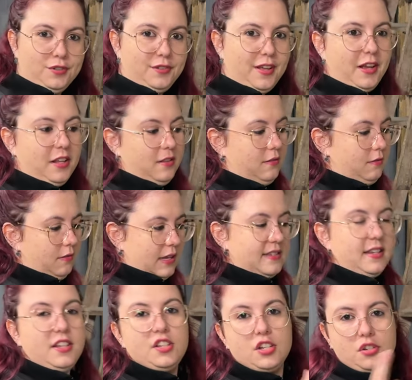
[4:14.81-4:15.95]
É que
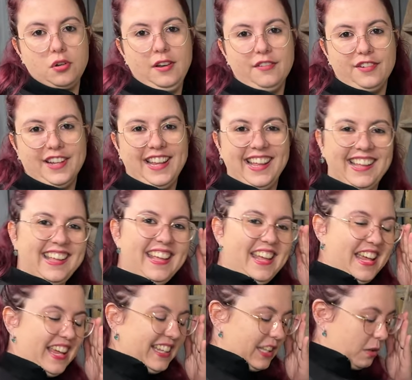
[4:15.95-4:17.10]
azeite é de oliva, né?
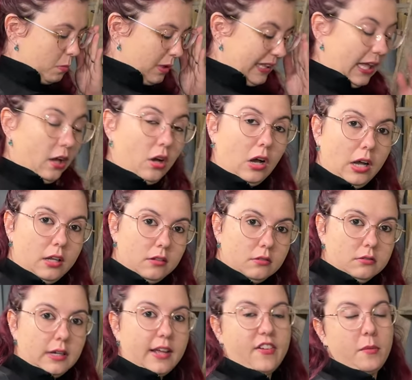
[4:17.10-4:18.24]
Então botar óleo,
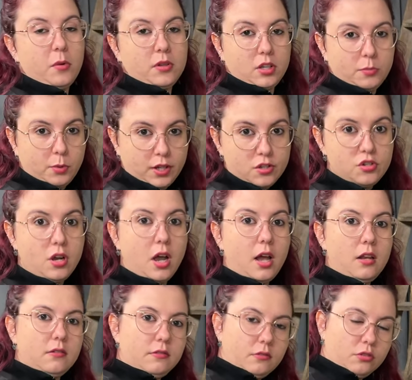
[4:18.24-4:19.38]
aí vai botando um pouquinho de
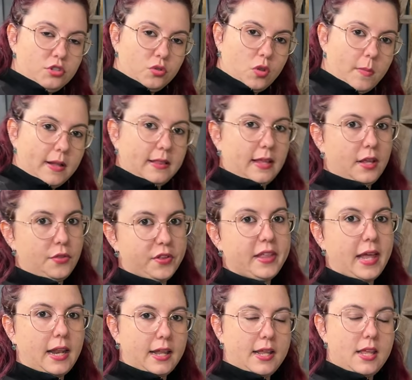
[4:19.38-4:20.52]
óleo, continua batendo até
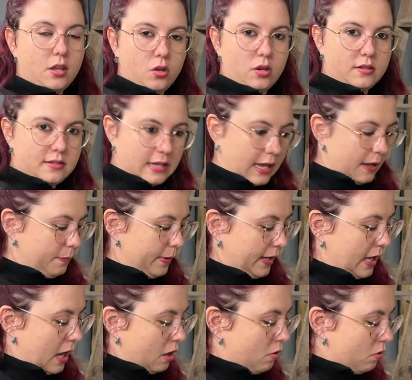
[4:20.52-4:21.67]
ela engrossar,
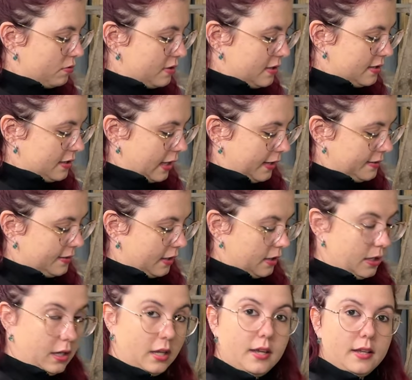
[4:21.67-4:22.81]
pegar a consistência
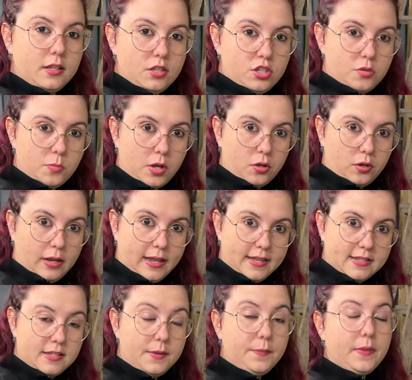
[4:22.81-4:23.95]
de
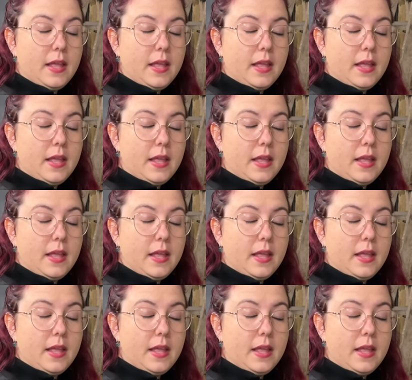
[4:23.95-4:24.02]
maionese.